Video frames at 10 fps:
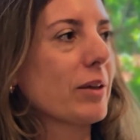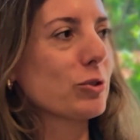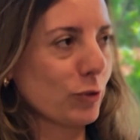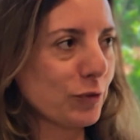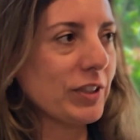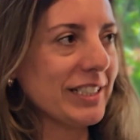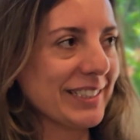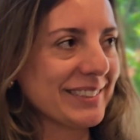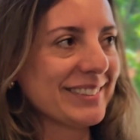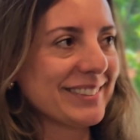Eu sou
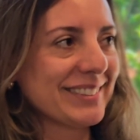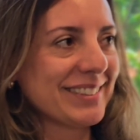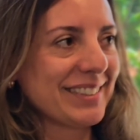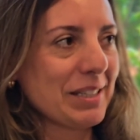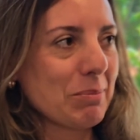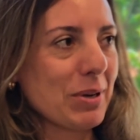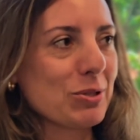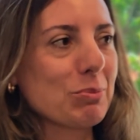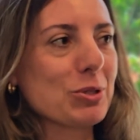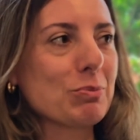filha,
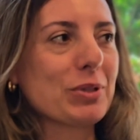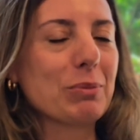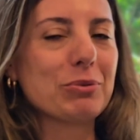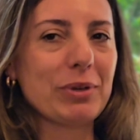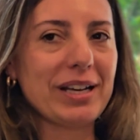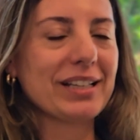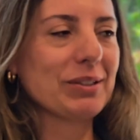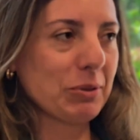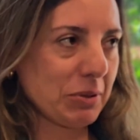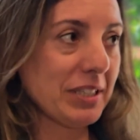mas ao mesmo tempo não era
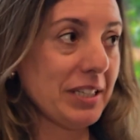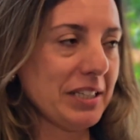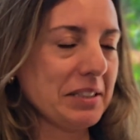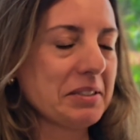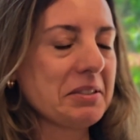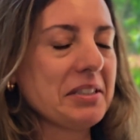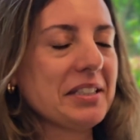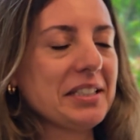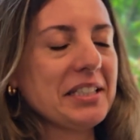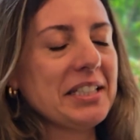aquilo que eu queria.
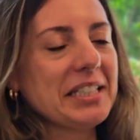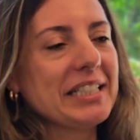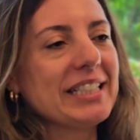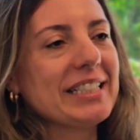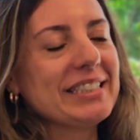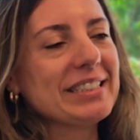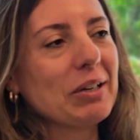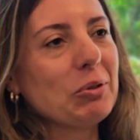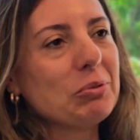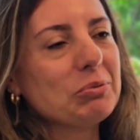
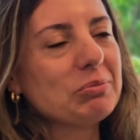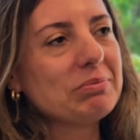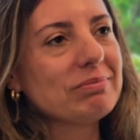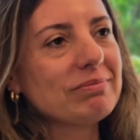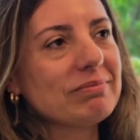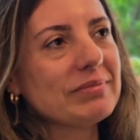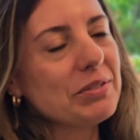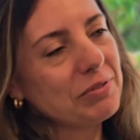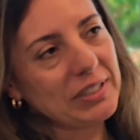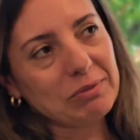Então,
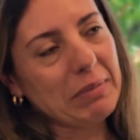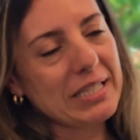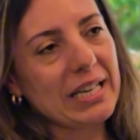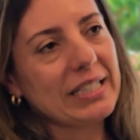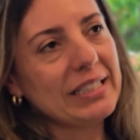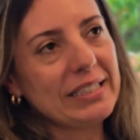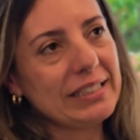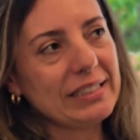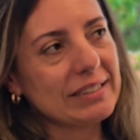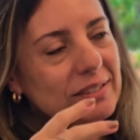enfim, mas
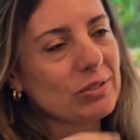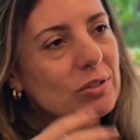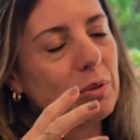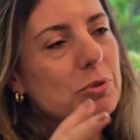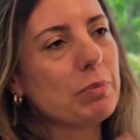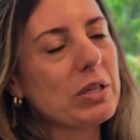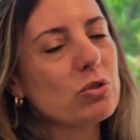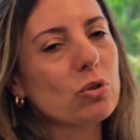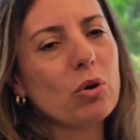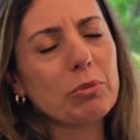aí o tempo
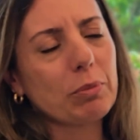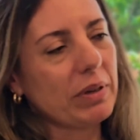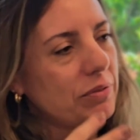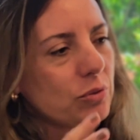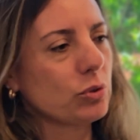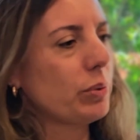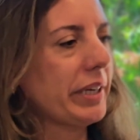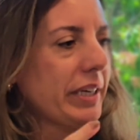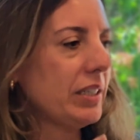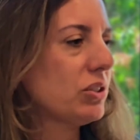passou, meu pai ficou
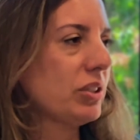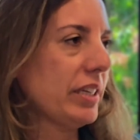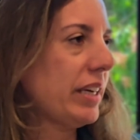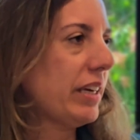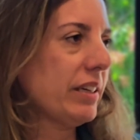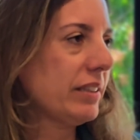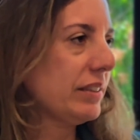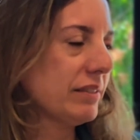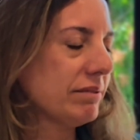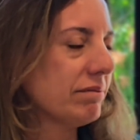doente, né?
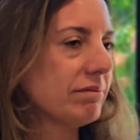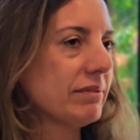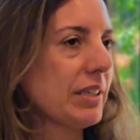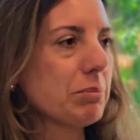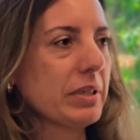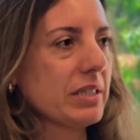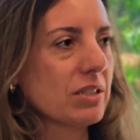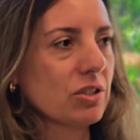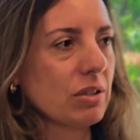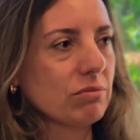Aí a
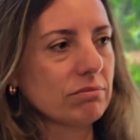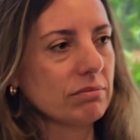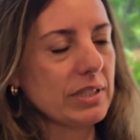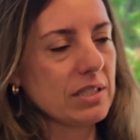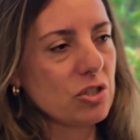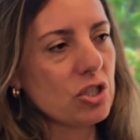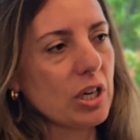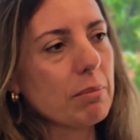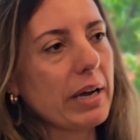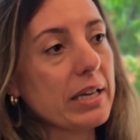empresa já não
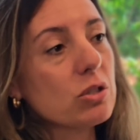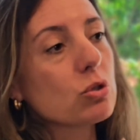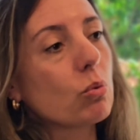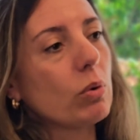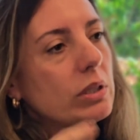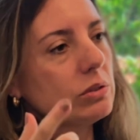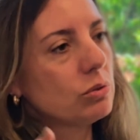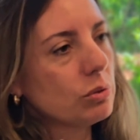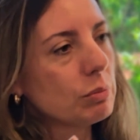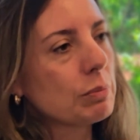existia mais
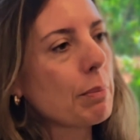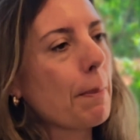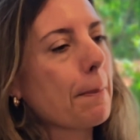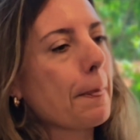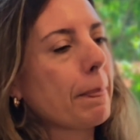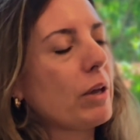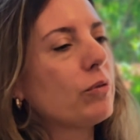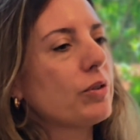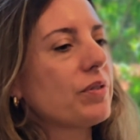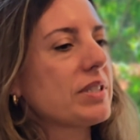quando
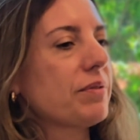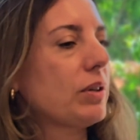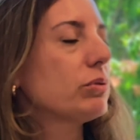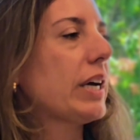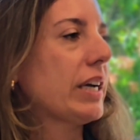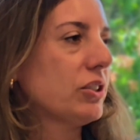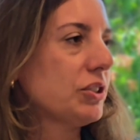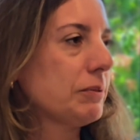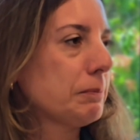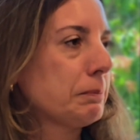eu fui fazer
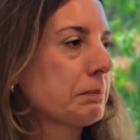faculdade.